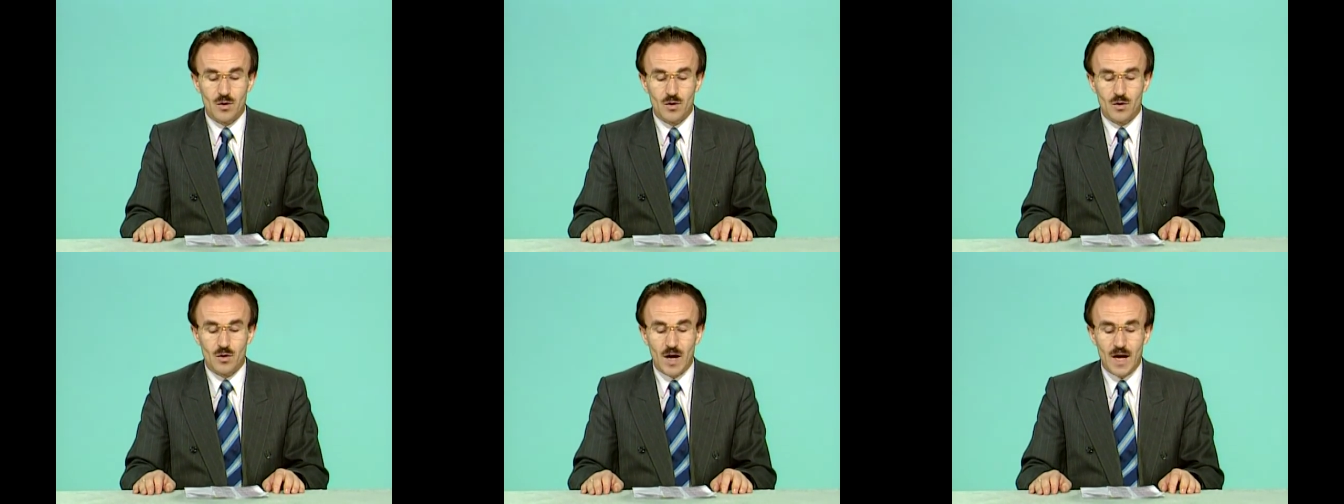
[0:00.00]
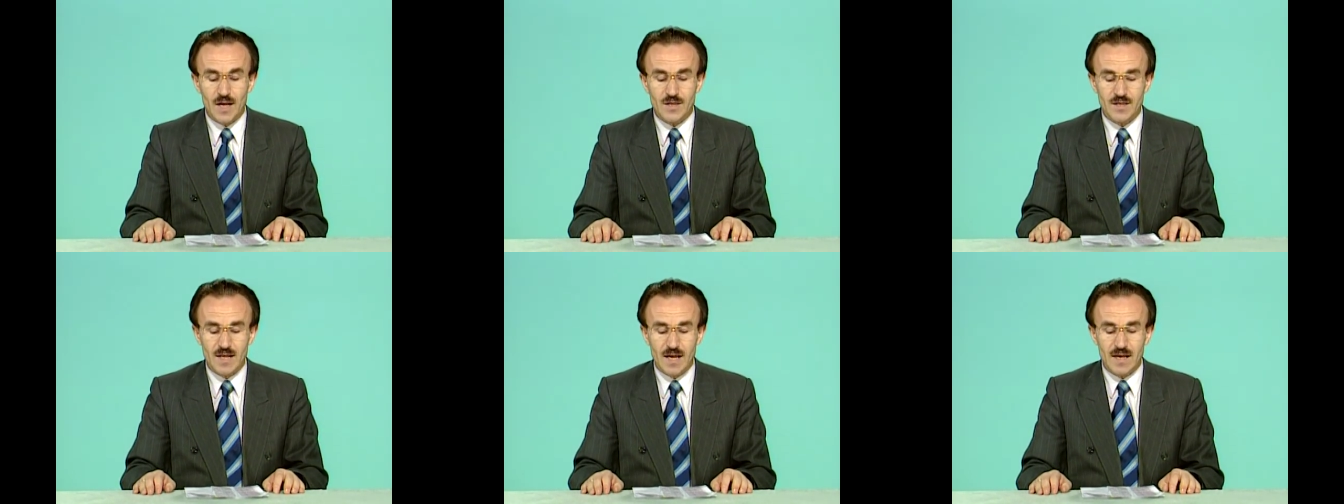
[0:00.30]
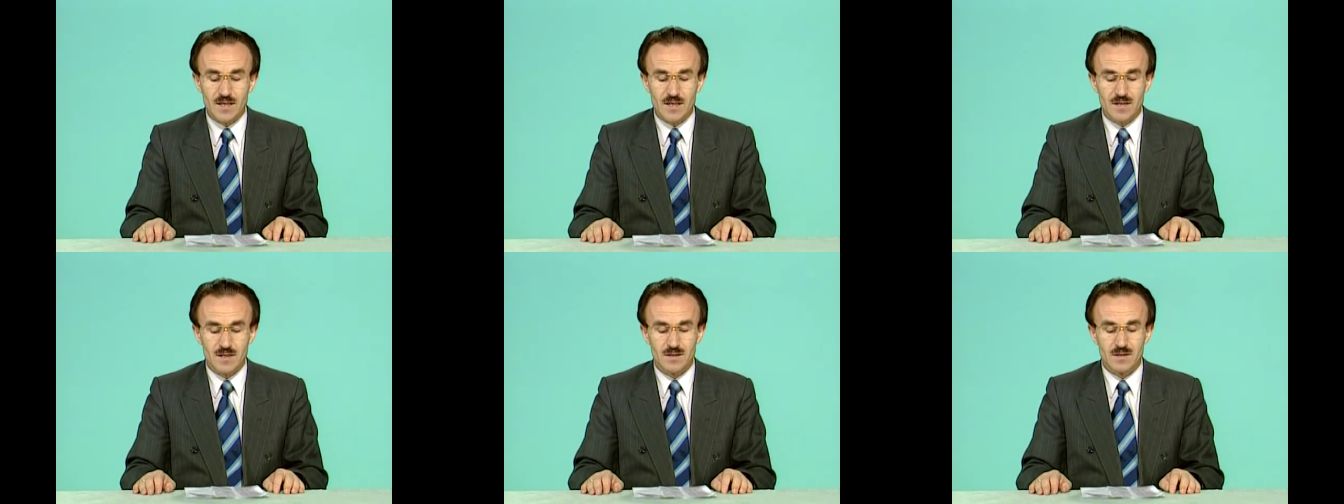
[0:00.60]

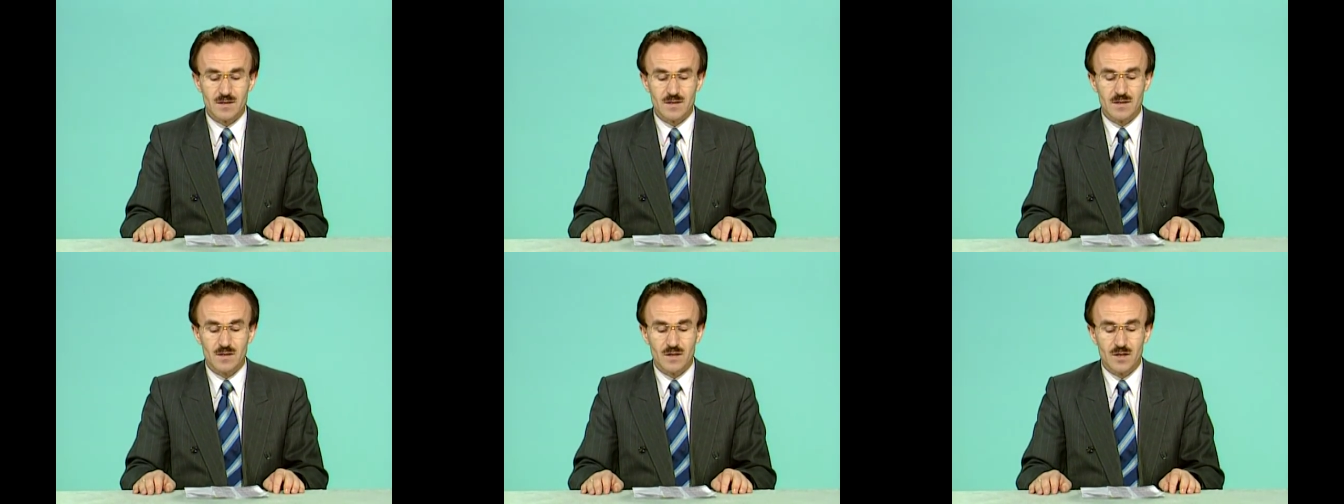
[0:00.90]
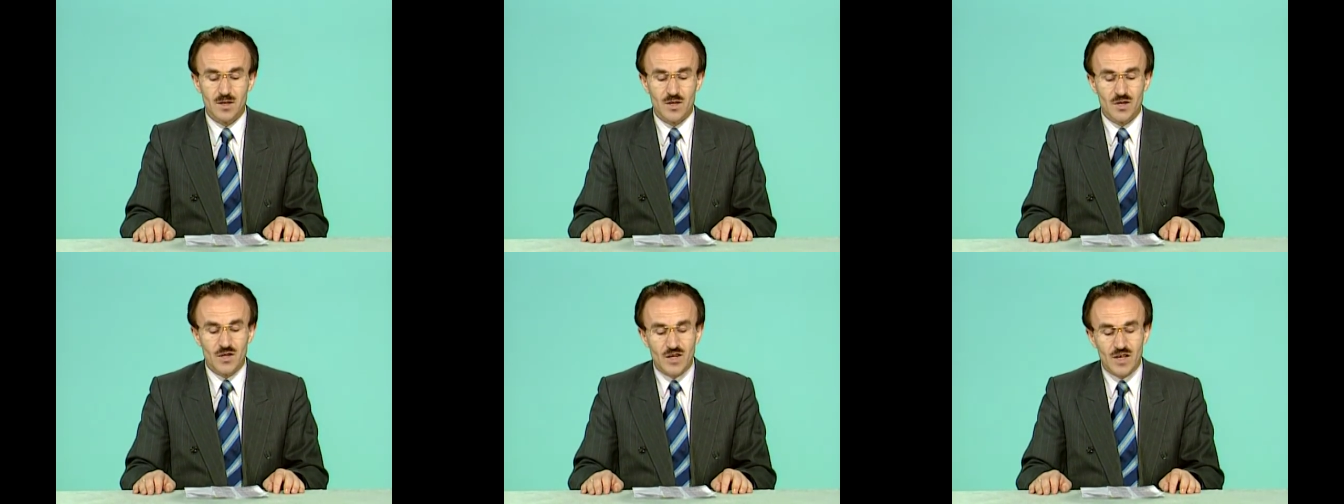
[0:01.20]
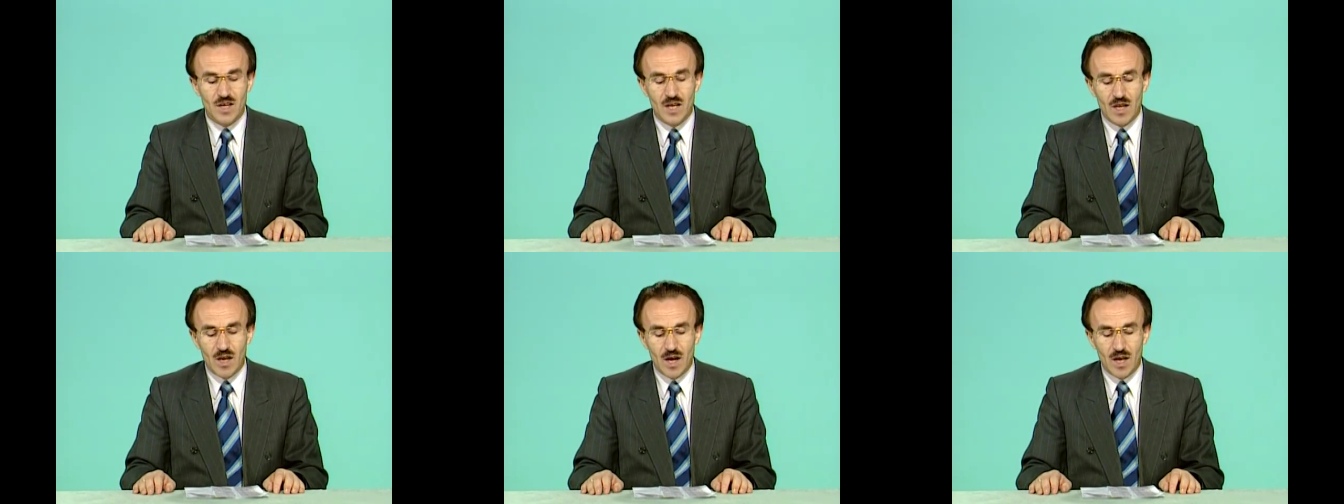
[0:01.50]
Kayser
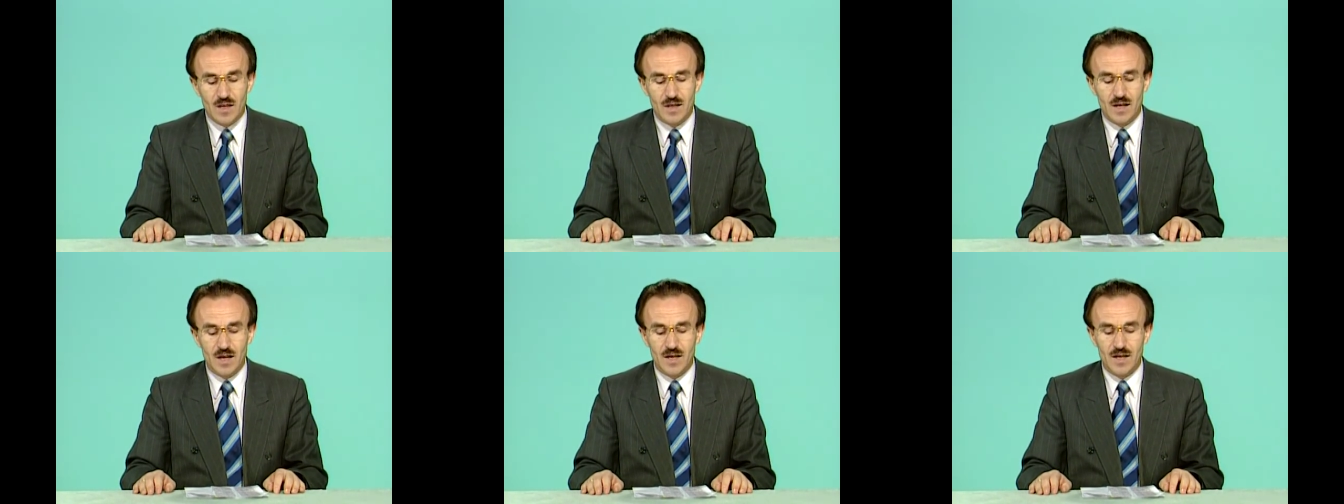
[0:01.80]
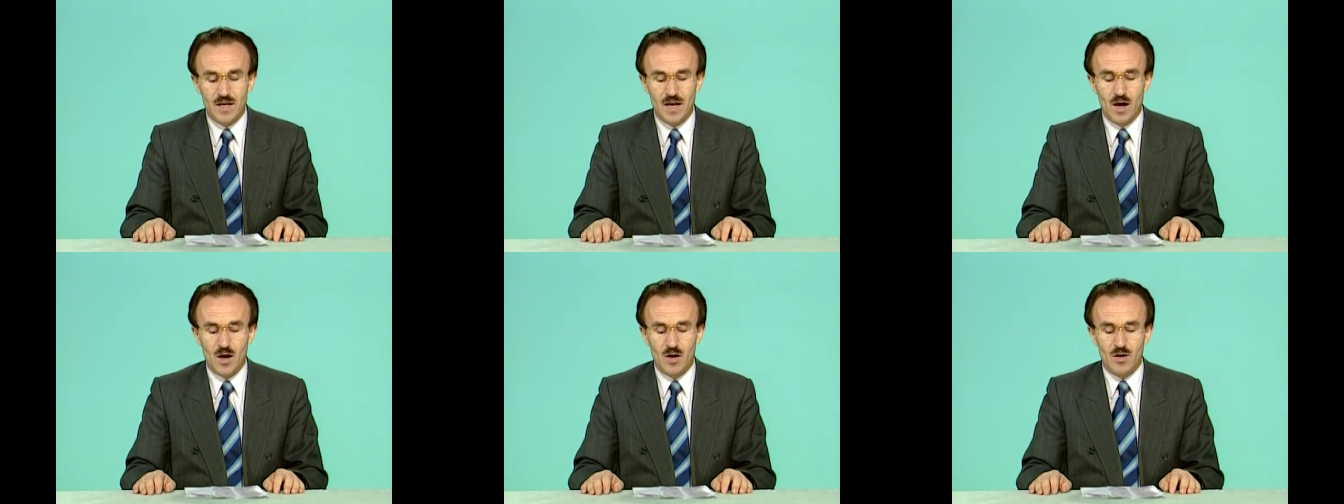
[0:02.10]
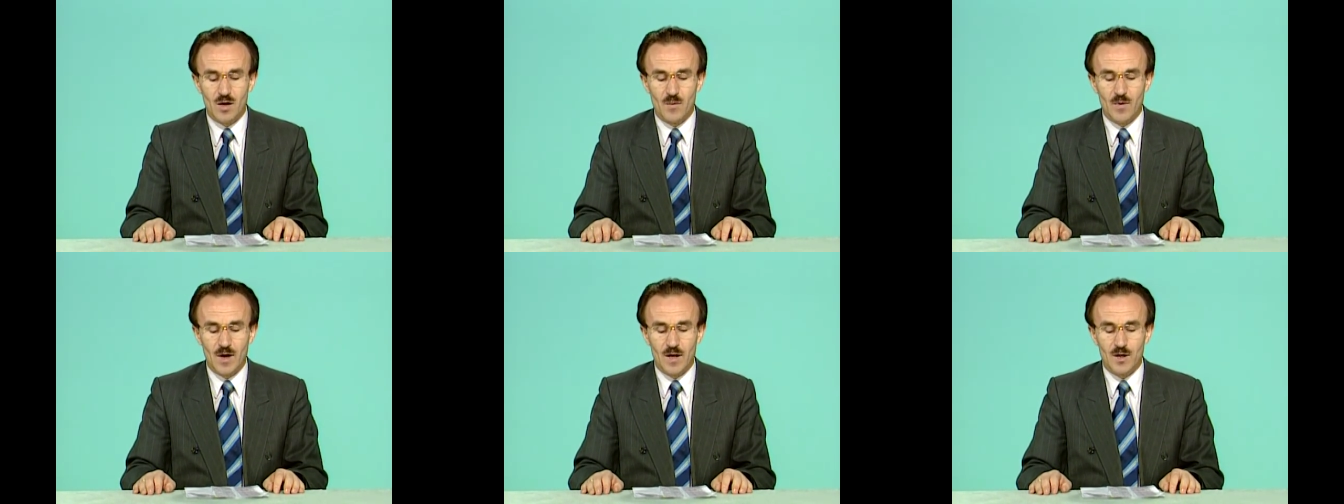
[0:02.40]
İlhanlar ile
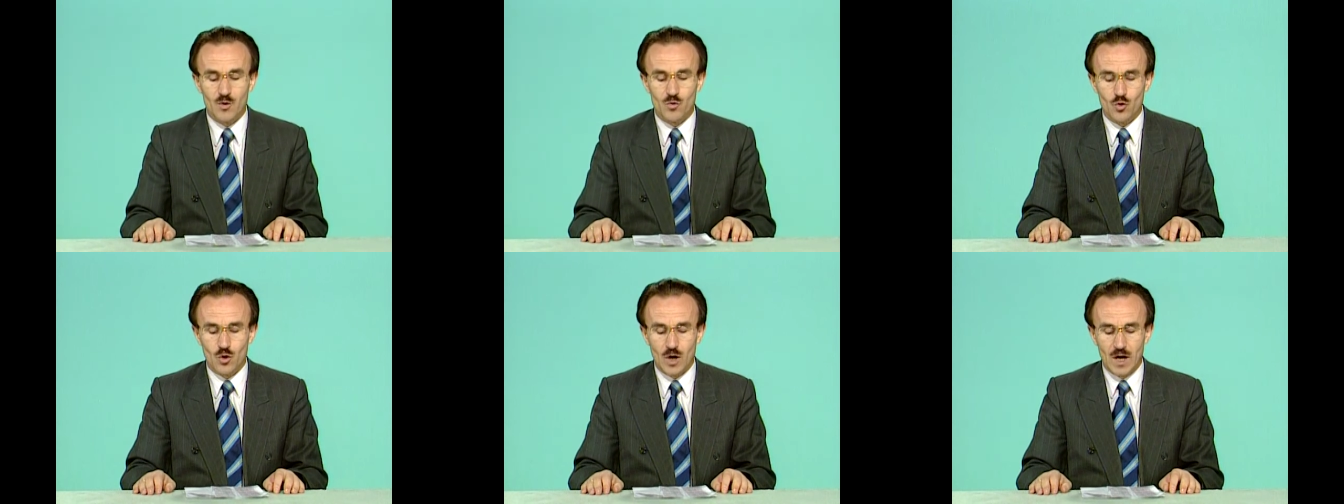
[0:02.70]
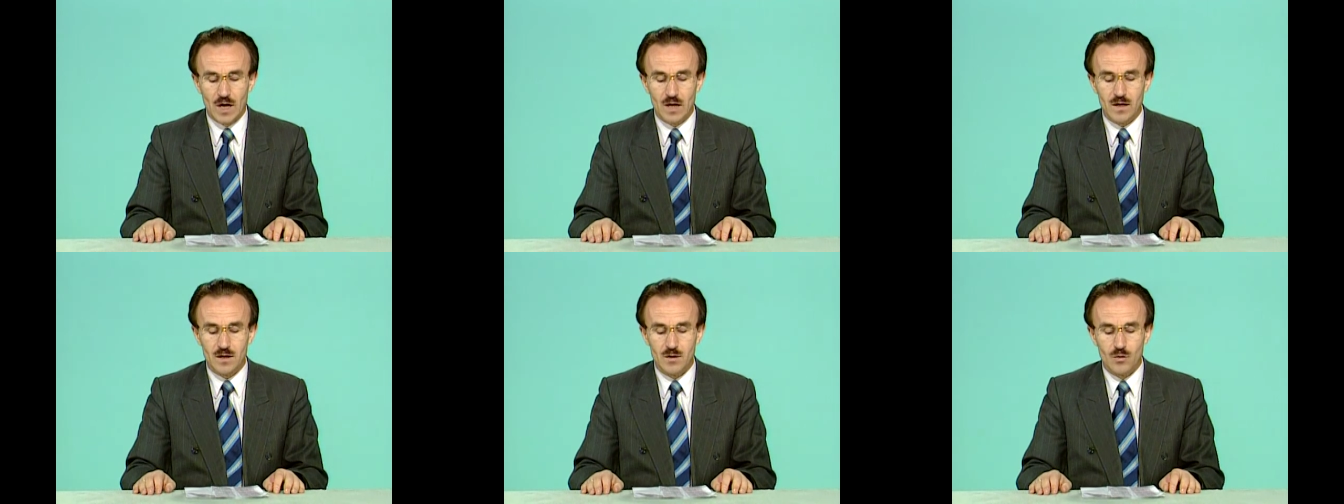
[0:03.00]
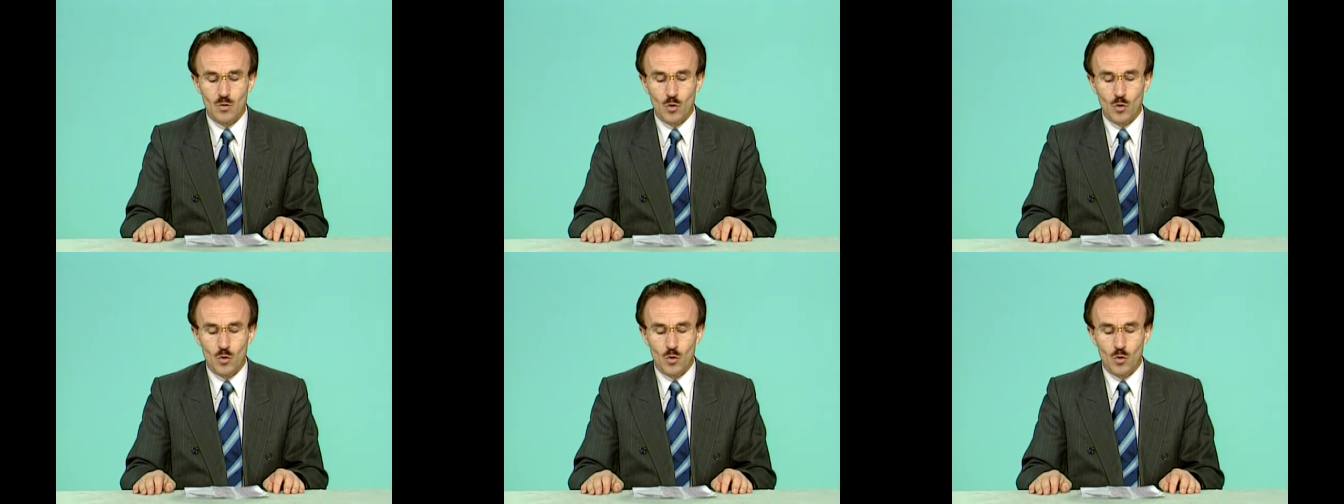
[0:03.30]
akrabalık kurarak